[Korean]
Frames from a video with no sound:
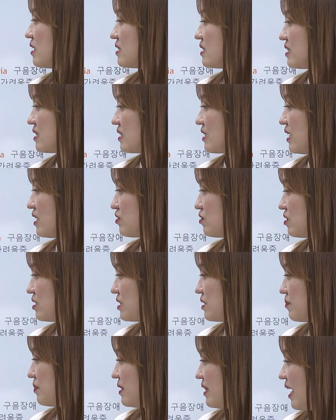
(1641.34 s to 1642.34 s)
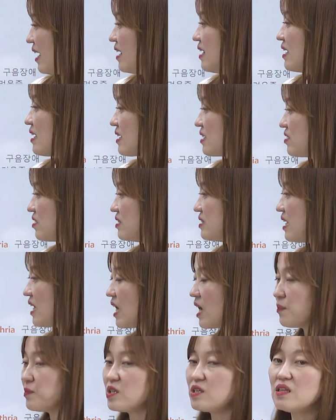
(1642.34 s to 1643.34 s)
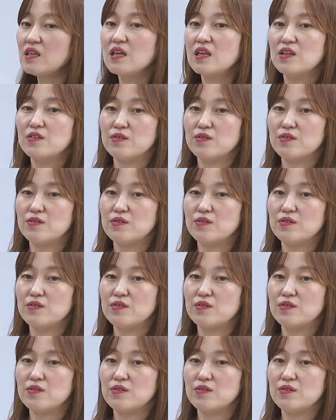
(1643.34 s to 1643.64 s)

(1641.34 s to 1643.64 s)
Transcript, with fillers: 예측을 할 수 있습니다. 그래서 이 사람은